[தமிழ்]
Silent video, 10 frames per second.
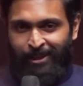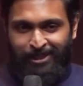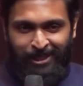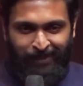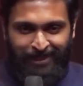
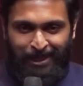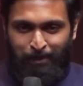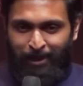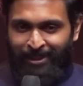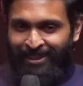நான் சின்ன
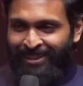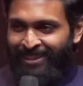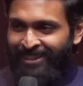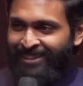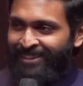வயசுலேருந்து பார்த்துட்டு
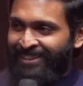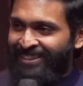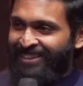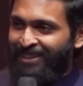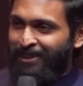இருக்கேன்
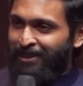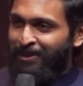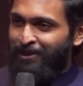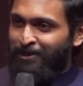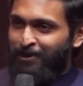
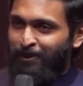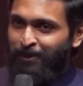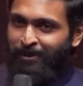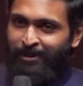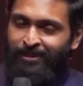ஸோ
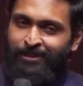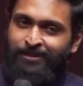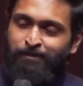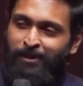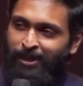
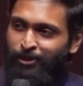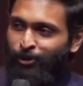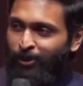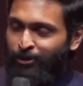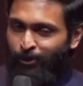மெட்ராஸ்
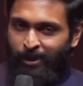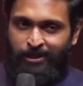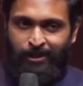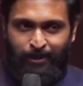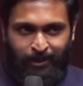டாக்கீஸோடு
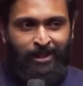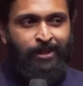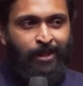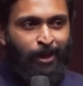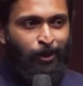
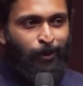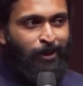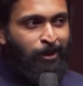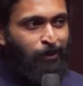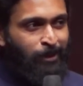அசோசியேட்
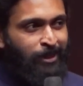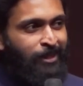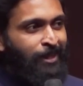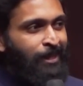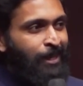ஆகணுங்கிற ஒரு
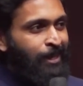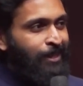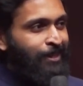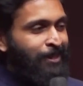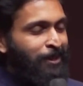
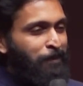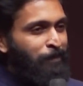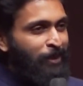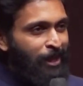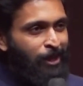
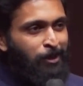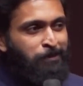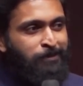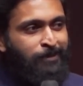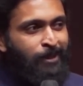
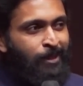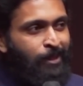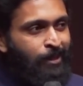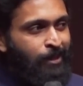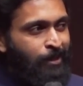எண்ணம்
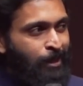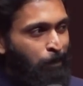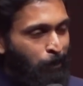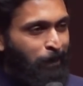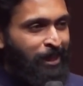
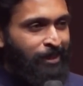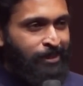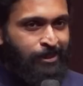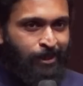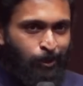எப்போவுமே
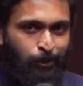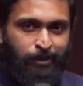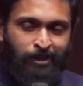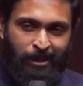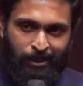இருந்துச்சு
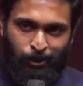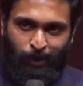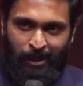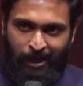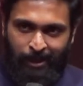அதுவும் இந்த
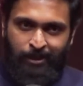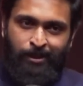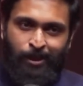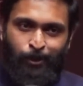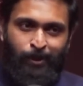இண்டஸ்ட்ரியோட
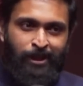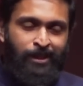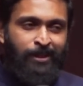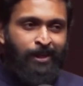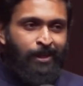என்ட்ரு ஆனோடனே
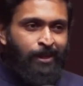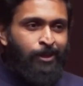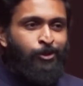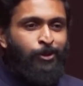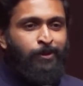
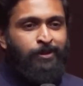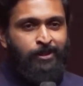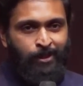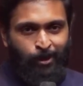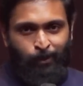நிச்சயம்
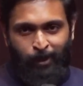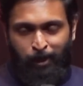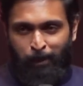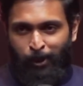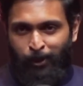சாரோட
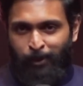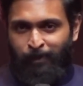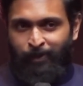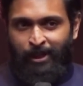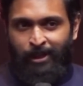ஒர்க் பண்ணோம்
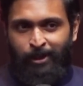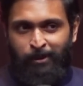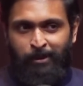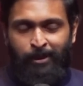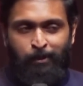இந்த
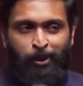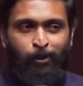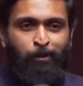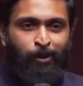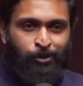இந்த மாதிரி
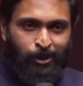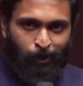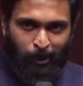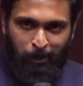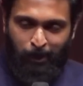ஒரு
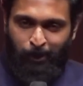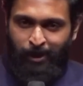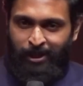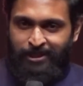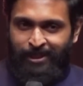ப்ரொடக்ஷனில் ஒர்க்
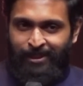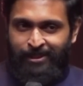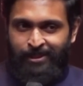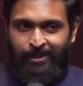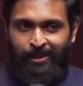பண்ணணும்னு ஆசை
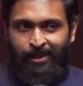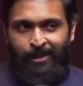இருந்துச்சு